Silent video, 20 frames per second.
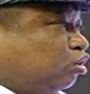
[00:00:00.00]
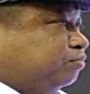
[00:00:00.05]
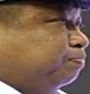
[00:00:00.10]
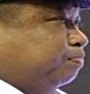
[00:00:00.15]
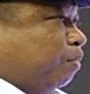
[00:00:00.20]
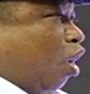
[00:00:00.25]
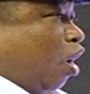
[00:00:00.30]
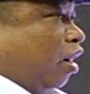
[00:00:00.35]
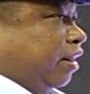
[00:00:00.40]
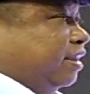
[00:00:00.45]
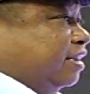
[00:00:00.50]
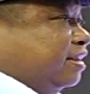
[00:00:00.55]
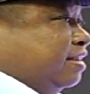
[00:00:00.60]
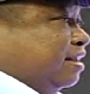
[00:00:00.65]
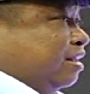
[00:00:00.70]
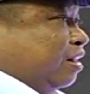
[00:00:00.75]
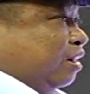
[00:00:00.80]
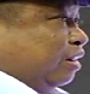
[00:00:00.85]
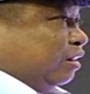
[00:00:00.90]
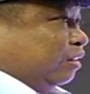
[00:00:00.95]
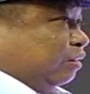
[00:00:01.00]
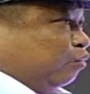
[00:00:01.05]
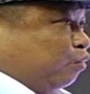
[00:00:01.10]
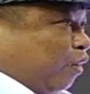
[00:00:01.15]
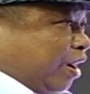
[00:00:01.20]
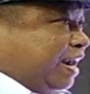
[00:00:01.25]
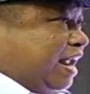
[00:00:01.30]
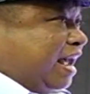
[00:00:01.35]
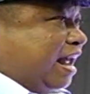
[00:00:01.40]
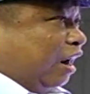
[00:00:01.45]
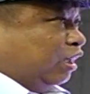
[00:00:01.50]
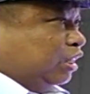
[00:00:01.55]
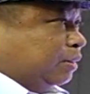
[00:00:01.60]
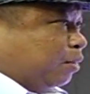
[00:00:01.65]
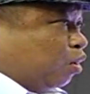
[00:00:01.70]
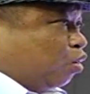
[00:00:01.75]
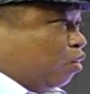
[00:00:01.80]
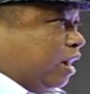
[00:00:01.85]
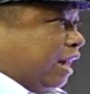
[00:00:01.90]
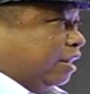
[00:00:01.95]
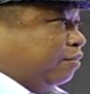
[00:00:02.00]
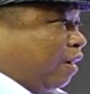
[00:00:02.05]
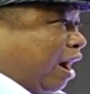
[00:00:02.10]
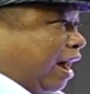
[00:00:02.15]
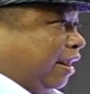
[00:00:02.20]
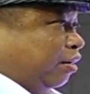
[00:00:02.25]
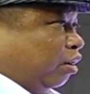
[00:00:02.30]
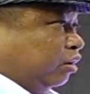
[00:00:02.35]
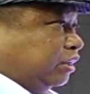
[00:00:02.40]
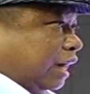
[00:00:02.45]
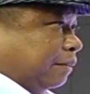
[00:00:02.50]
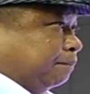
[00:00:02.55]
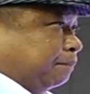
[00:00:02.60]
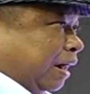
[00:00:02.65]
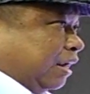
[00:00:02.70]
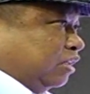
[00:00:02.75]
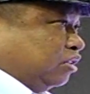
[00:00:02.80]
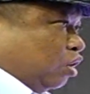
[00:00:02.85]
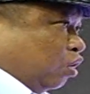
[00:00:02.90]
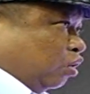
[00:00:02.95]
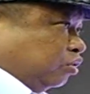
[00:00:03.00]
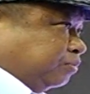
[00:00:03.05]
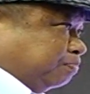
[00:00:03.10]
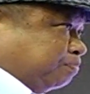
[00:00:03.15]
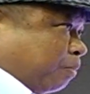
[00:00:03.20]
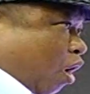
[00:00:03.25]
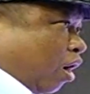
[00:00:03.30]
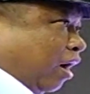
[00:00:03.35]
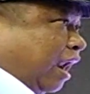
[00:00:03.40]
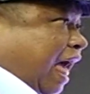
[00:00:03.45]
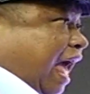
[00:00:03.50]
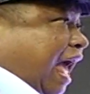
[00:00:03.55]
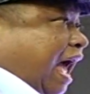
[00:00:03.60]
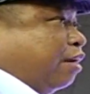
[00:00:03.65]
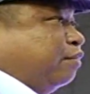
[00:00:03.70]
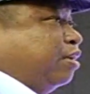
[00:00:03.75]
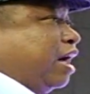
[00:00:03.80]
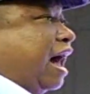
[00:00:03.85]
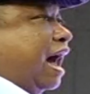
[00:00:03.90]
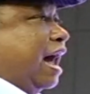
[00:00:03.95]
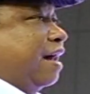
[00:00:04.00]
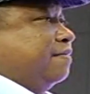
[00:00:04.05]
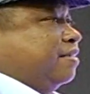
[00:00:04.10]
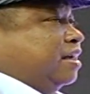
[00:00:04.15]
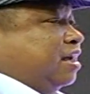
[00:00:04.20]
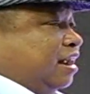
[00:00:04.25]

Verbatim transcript: โร่สปอร์ตวันนี้เราจะมาคุยกันว่านอกจากปาเจโร่สปอร์ตแล้วนะฮะ